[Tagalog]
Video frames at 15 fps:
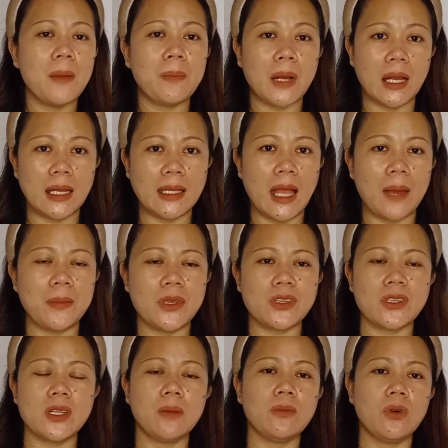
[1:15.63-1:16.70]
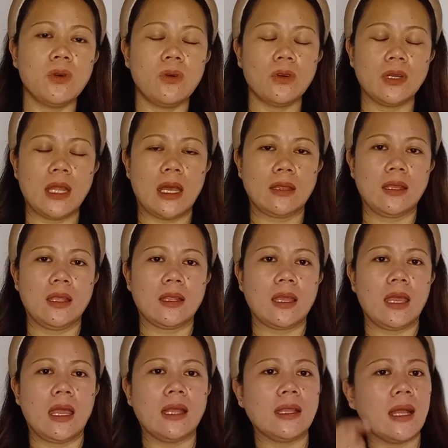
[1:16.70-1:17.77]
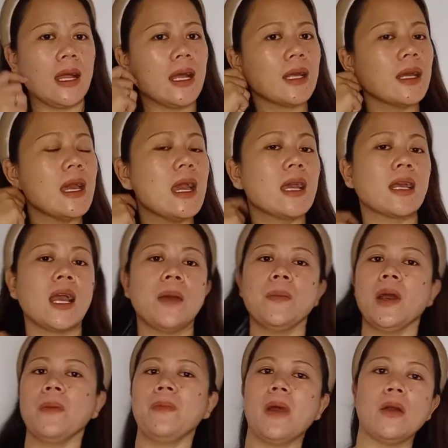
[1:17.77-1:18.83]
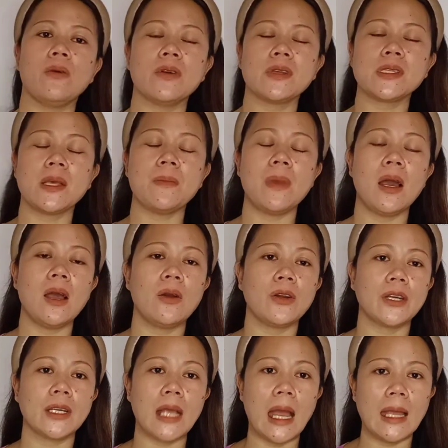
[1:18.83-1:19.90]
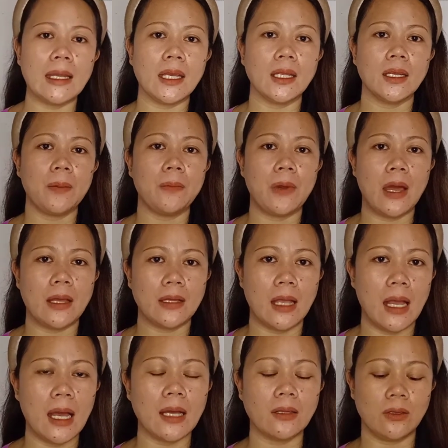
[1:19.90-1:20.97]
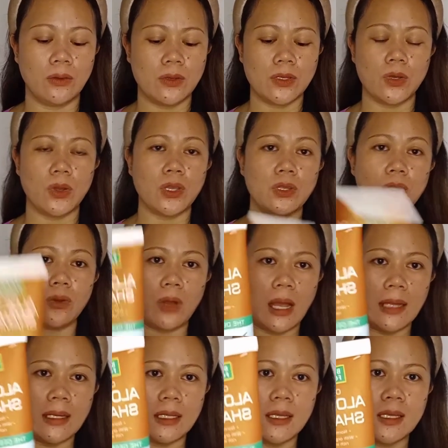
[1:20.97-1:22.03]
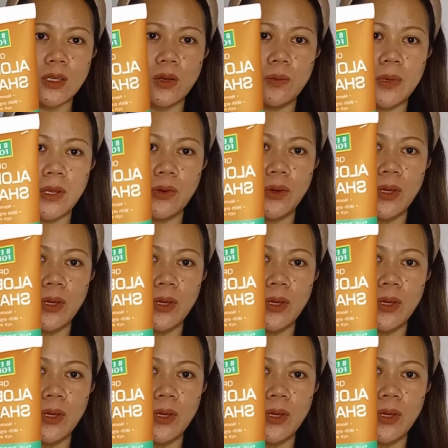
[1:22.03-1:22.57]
pagka-damage ng buhok natin. Kaya nag-come up ako sa mga organic na product, no. So, ito nga, na-discover ko